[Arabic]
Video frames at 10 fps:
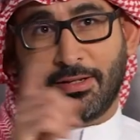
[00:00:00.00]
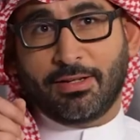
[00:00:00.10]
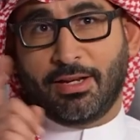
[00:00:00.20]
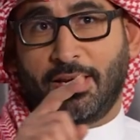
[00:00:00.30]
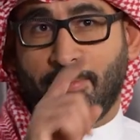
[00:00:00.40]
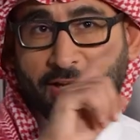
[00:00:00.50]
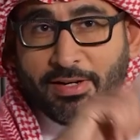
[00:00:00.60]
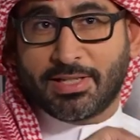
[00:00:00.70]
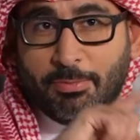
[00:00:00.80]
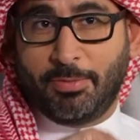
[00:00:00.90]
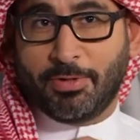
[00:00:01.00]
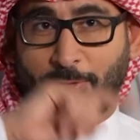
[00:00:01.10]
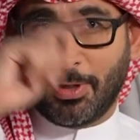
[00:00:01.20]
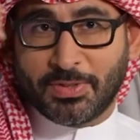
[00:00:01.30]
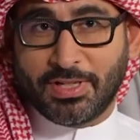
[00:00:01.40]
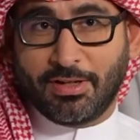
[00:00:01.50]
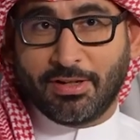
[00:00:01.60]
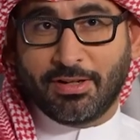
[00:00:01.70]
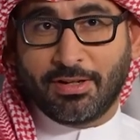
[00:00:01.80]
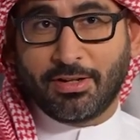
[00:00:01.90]
اللي بين ال 750
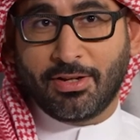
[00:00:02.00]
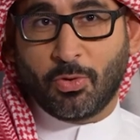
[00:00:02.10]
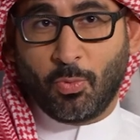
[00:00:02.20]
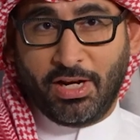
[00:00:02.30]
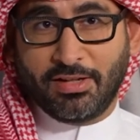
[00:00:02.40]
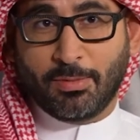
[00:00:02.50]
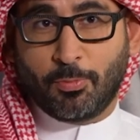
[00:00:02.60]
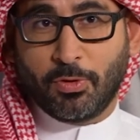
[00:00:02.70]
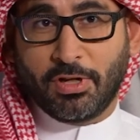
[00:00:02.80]
واللي تبونه